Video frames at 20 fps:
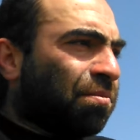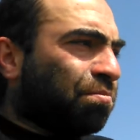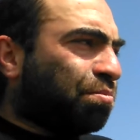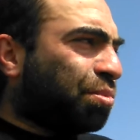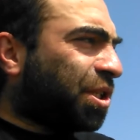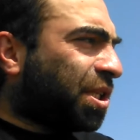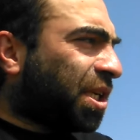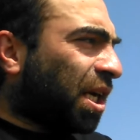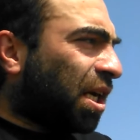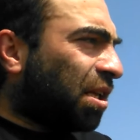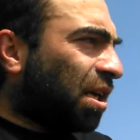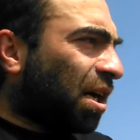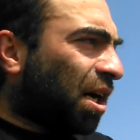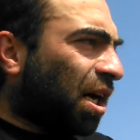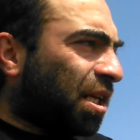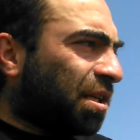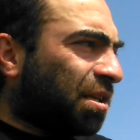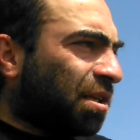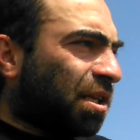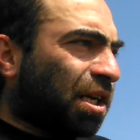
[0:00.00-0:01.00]
Bir tane
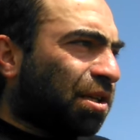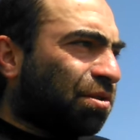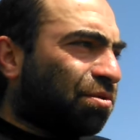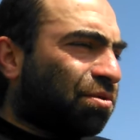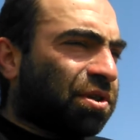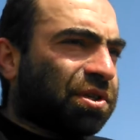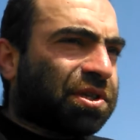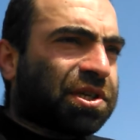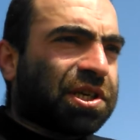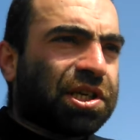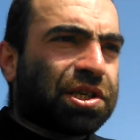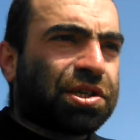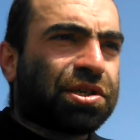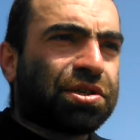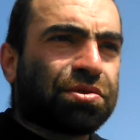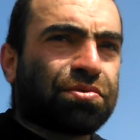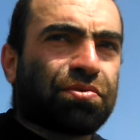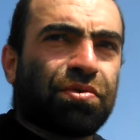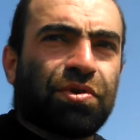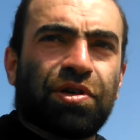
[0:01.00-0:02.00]
kadına diyor
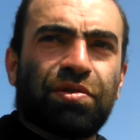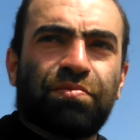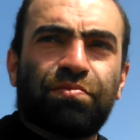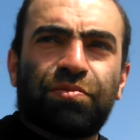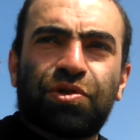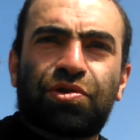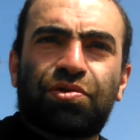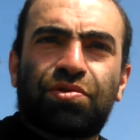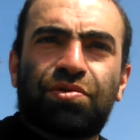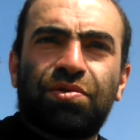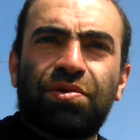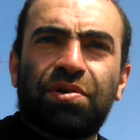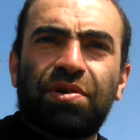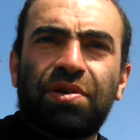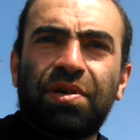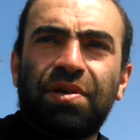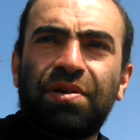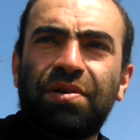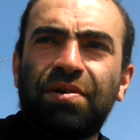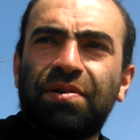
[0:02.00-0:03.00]
teşhis koyulmuş
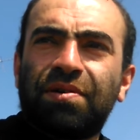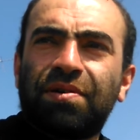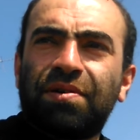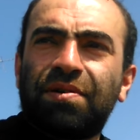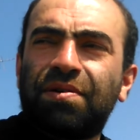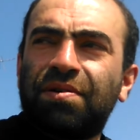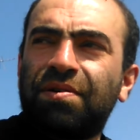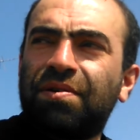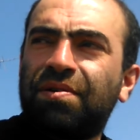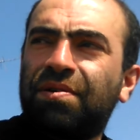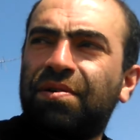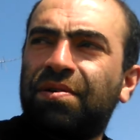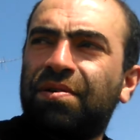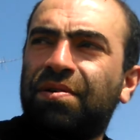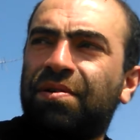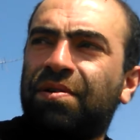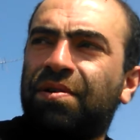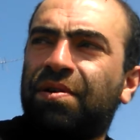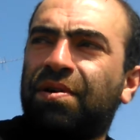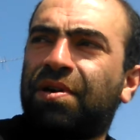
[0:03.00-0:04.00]
diyor.
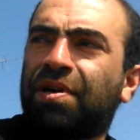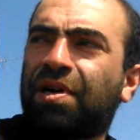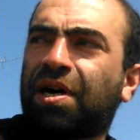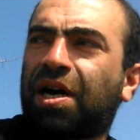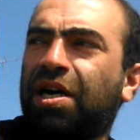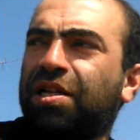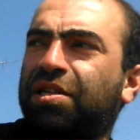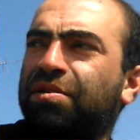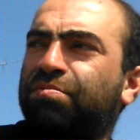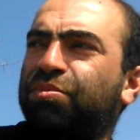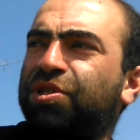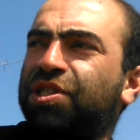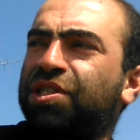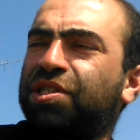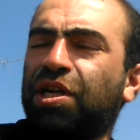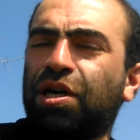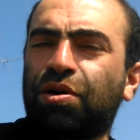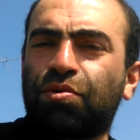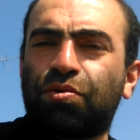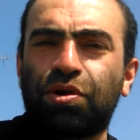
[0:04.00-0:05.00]
Kadın
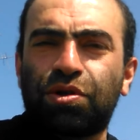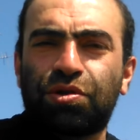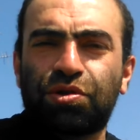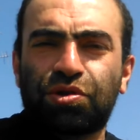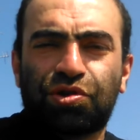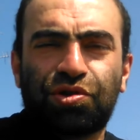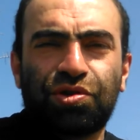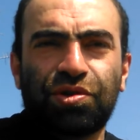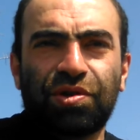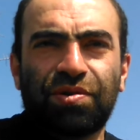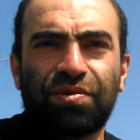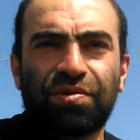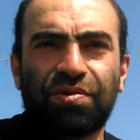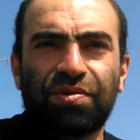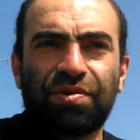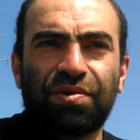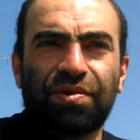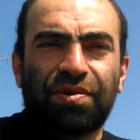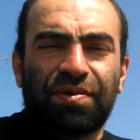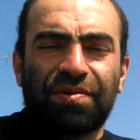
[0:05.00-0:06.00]
bizden konuşuyor diyor.